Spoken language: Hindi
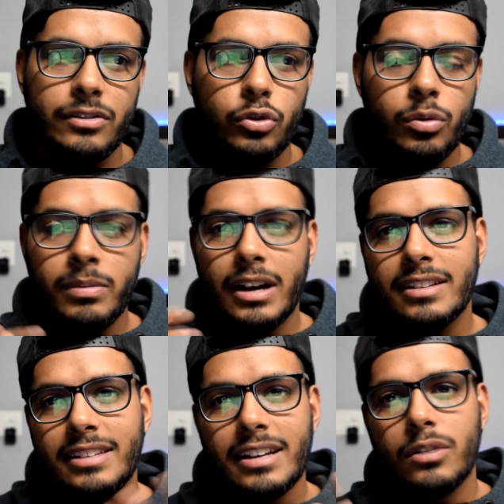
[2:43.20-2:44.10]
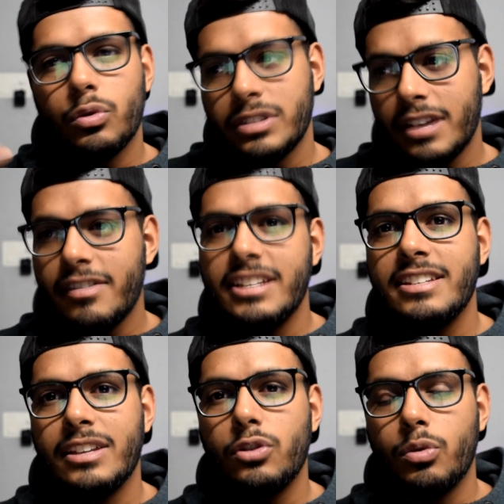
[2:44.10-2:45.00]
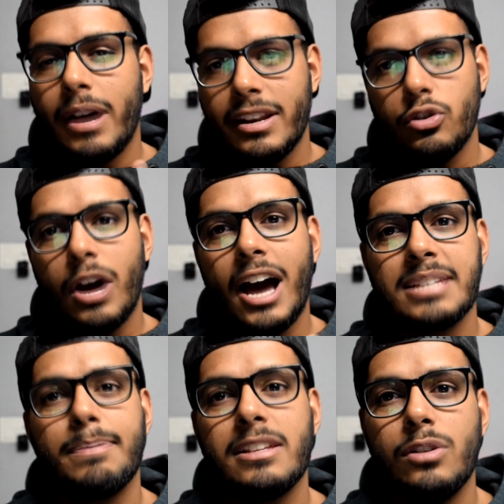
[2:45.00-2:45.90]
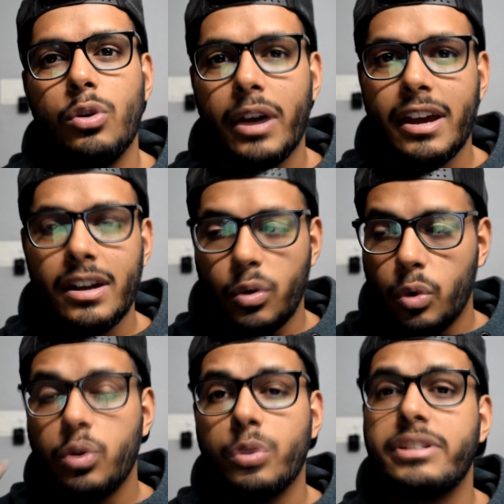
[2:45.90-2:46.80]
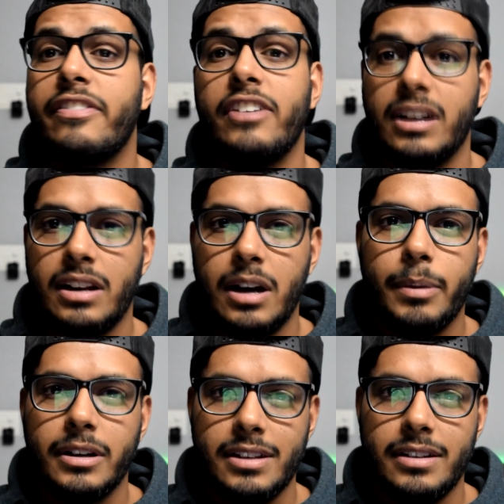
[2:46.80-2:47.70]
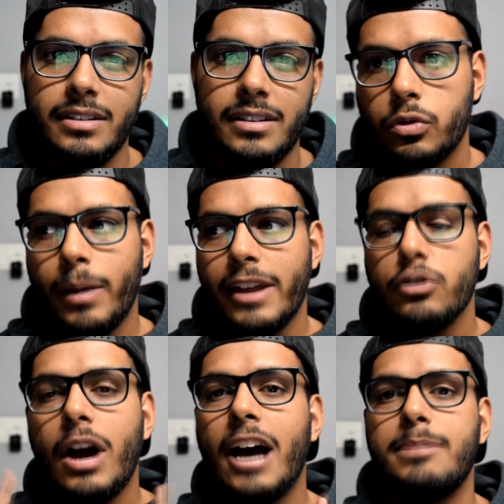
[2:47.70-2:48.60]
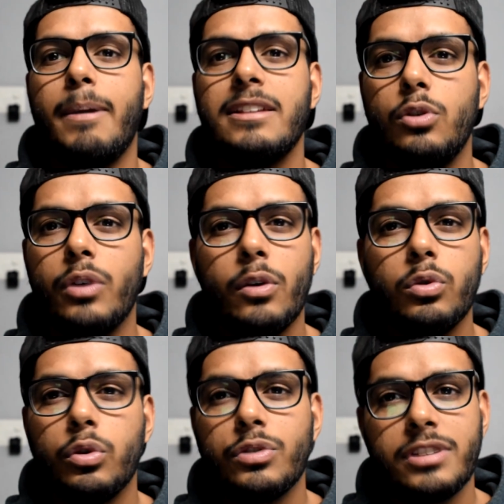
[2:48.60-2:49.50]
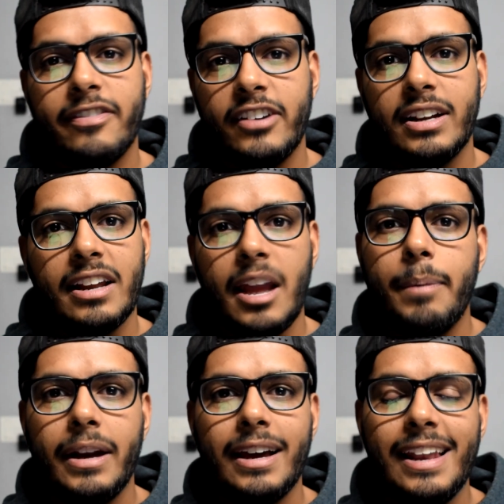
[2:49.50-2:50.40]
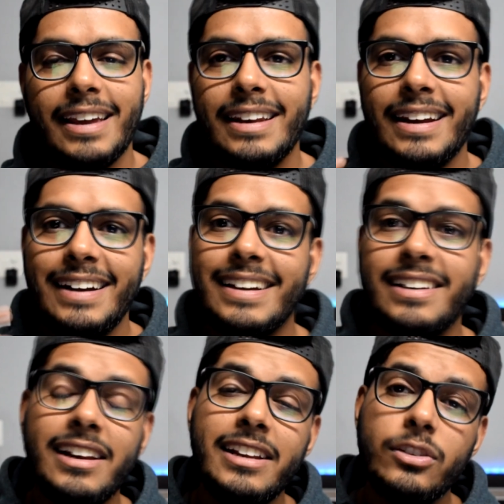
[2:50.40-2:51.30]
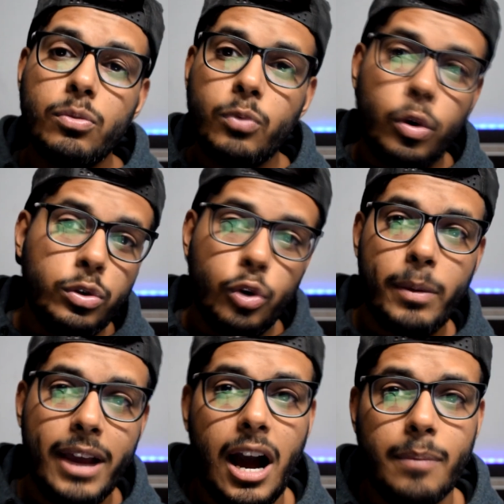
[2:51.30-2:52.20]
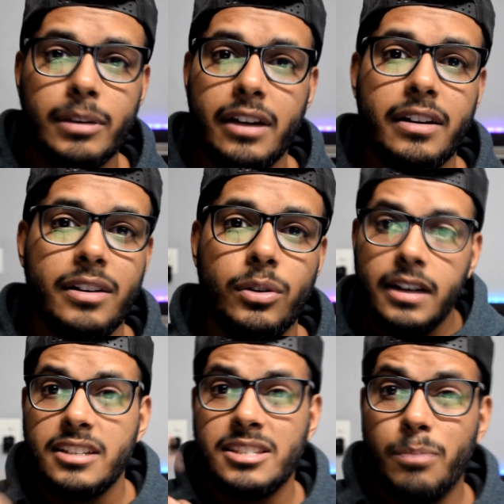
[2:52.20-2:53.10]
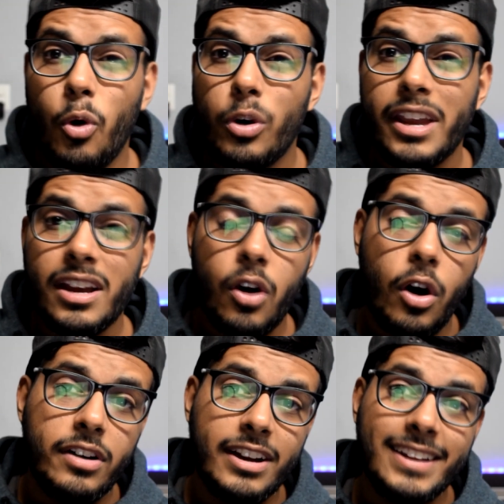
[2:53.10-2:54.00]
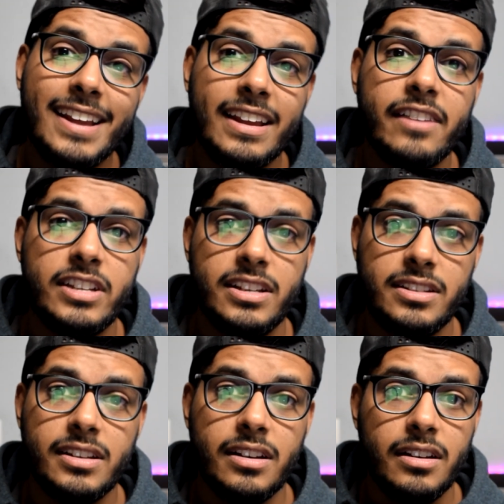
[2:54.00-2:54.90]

तुम करते उसके वजह से तुम्हारे जो आसपास लोग हैं उनको सफ़र करना पड़ता है तुम्हारे जो आसपास लोग हैं उनको तो सफ़र करना ही पड़ेगा लेकिन इंटरनली तुम खुद को भी हार्म कर रहे हो स्मोकिंग और ड्रिंकिंग के वजह से